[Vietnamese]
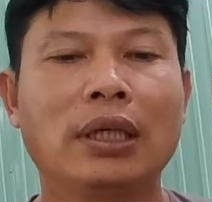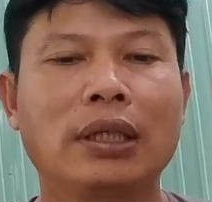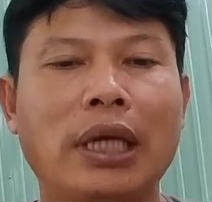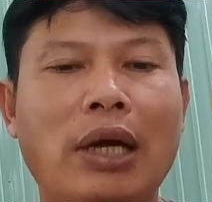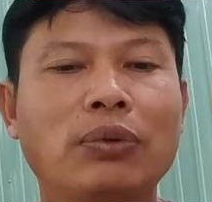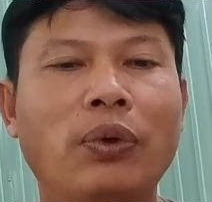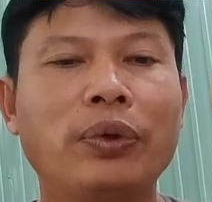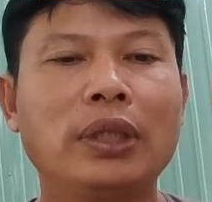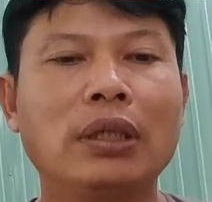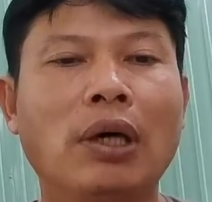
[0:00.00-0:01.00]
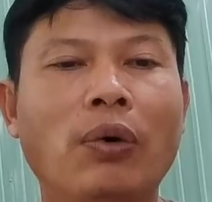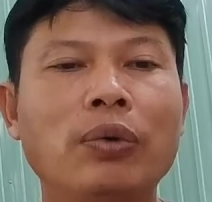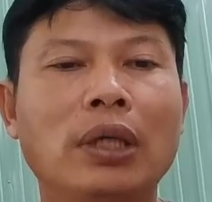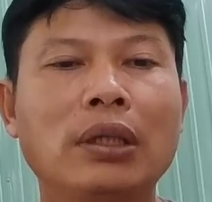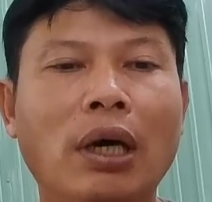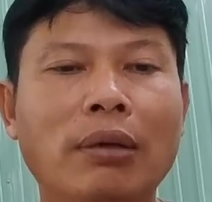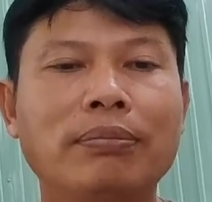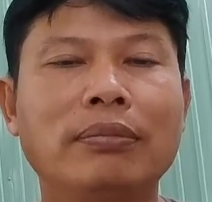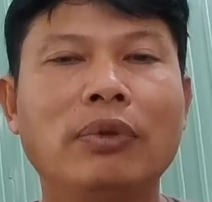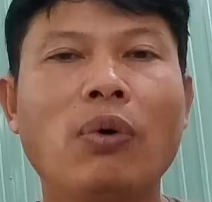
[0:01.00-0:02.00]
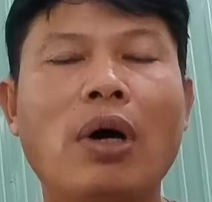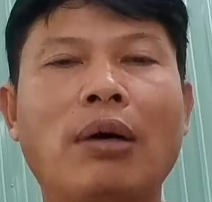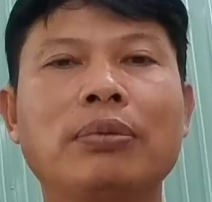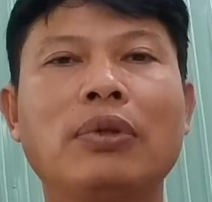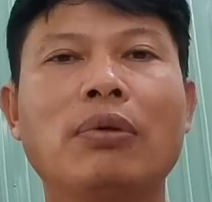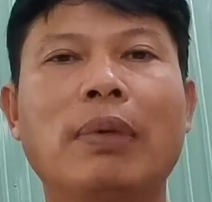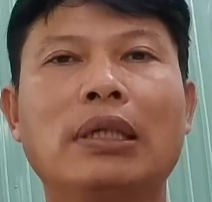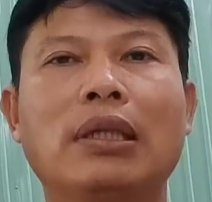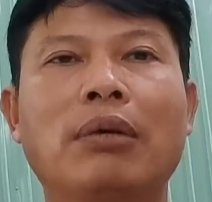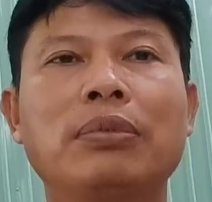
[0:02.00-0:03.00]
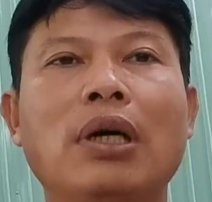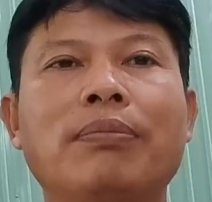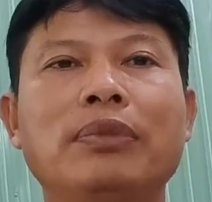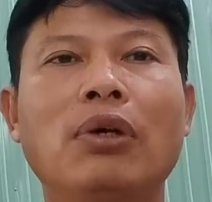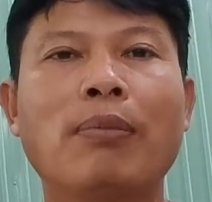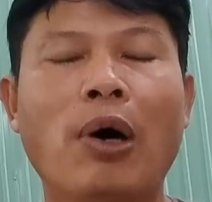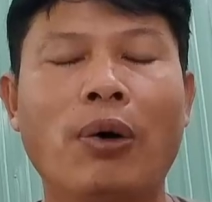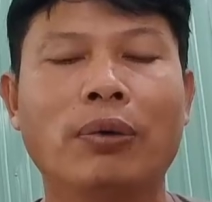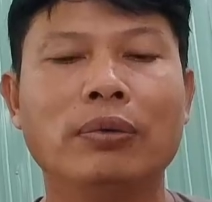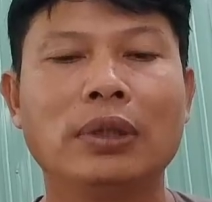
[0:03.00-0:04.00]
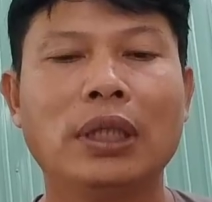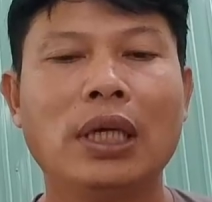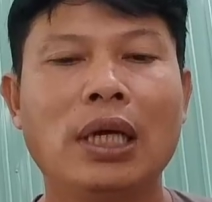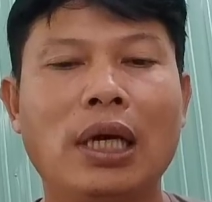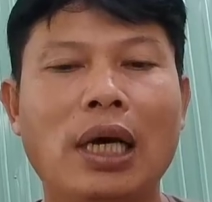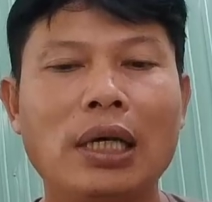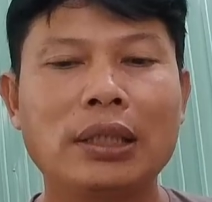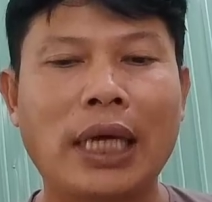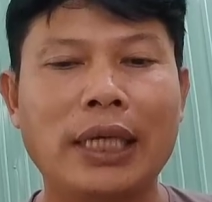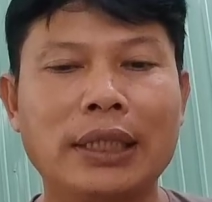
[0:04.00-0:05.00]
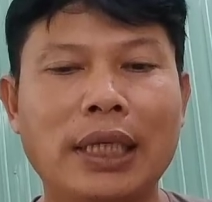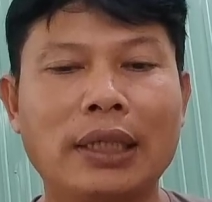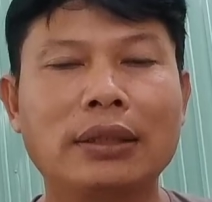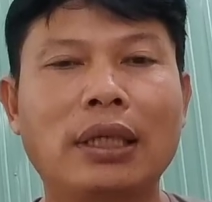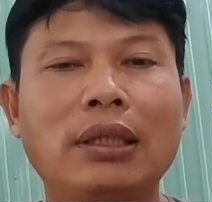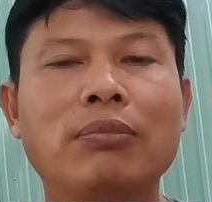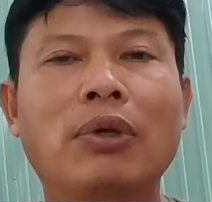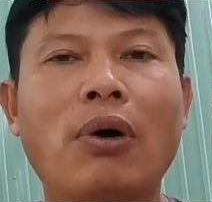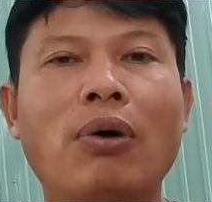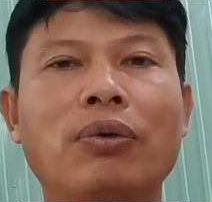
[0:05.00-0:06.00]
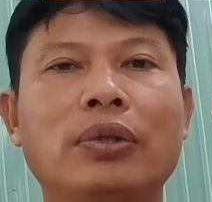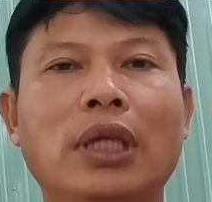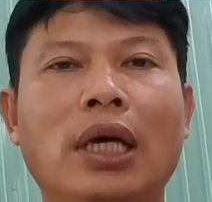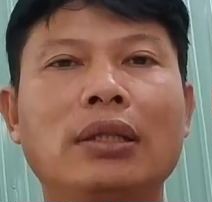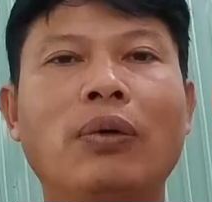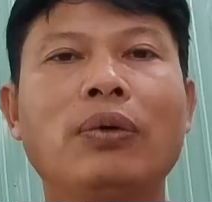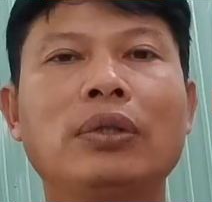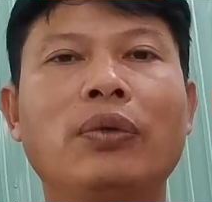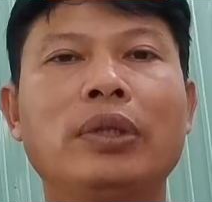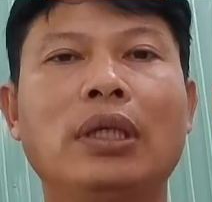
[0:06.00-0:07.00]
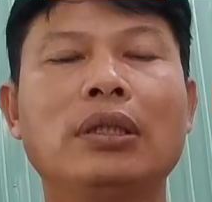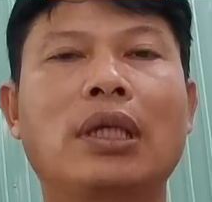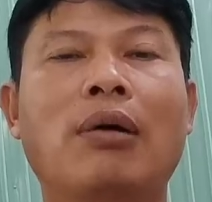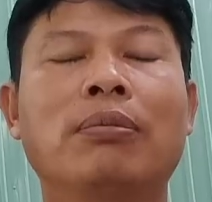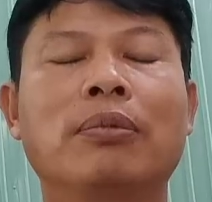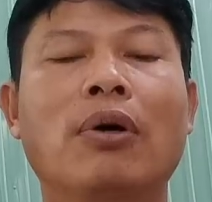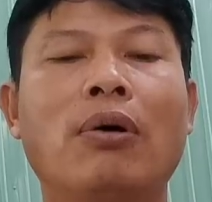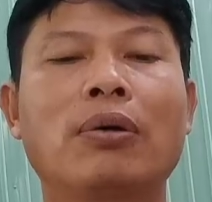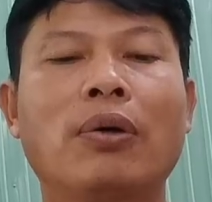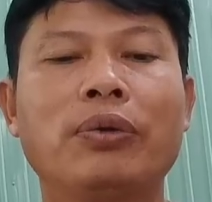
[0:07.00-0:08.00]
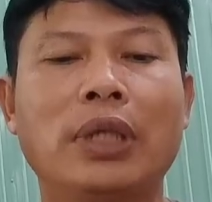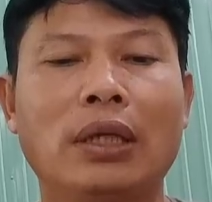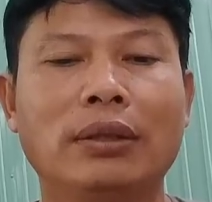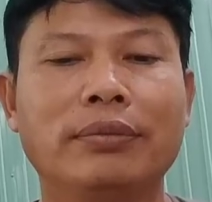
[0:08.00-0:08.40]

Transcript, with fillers: Gạo tôi đựng hũ đựng ôm, lúa ông vô bịch ông gom vô bồ. Ớ này chuyện tính ông cô, vợ tôi tôi giữ chồng cô cô dình.